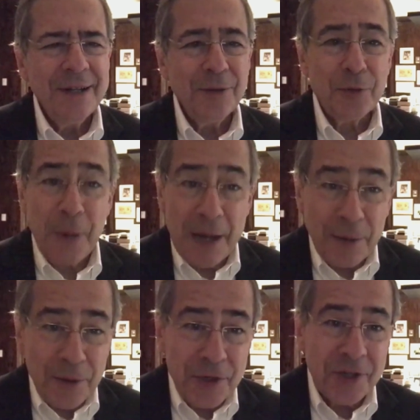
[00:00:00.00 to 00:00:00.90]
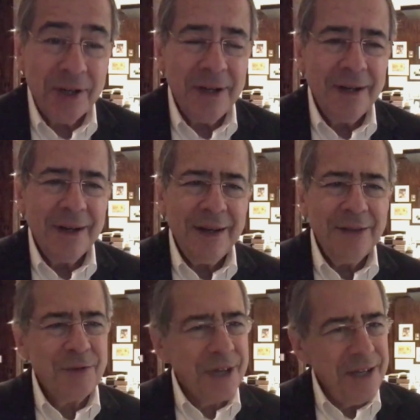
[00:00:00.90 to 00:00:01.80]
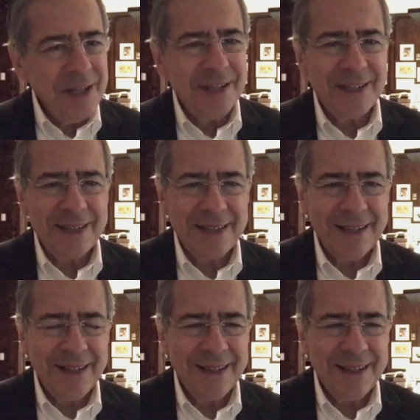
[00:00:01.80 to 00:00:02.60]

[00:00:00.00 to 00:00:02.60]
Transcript: dos bancos e dos rentistas.